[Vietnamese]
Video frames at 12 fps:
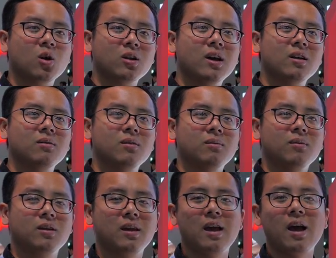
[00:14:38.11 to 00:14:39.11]
tốt hơn
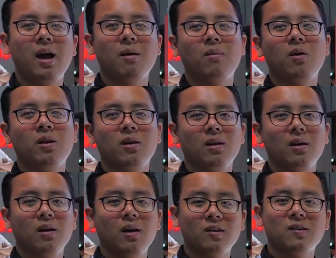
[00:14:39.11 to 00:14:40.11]
Kia Morning
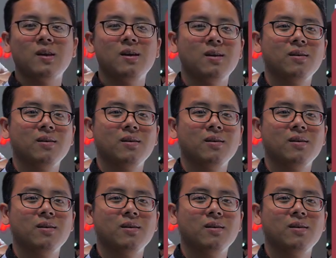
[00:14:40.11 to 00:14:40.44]
SE